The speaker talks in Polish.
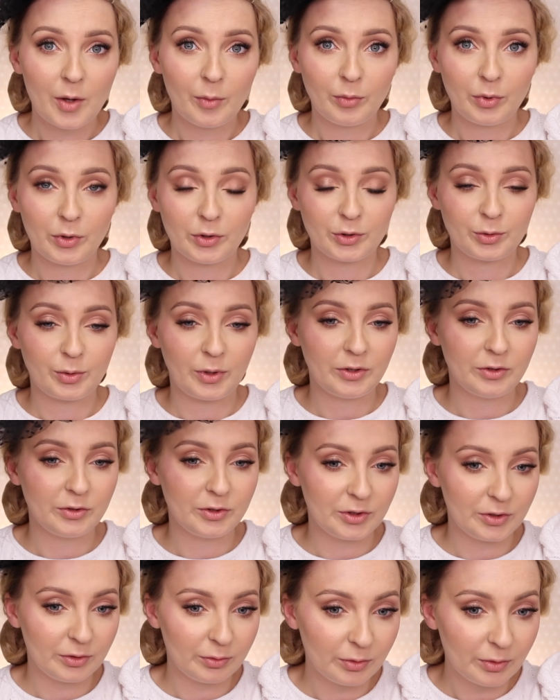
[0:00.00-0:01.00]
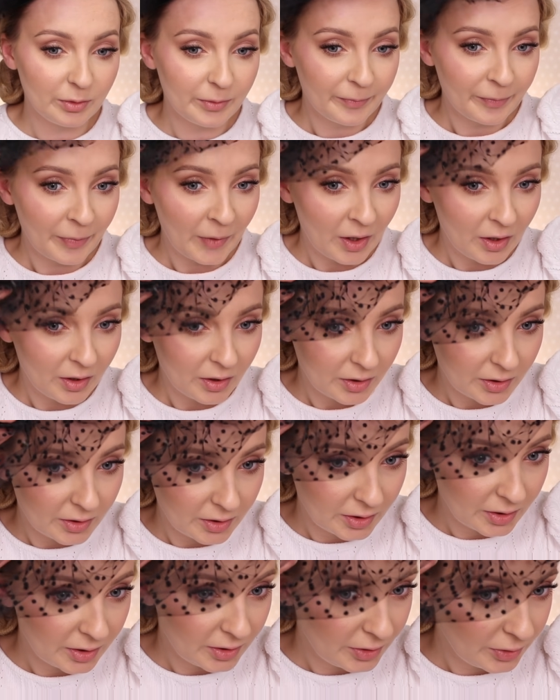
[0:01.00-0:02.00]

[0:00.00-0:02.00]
poszła do tyłu. E,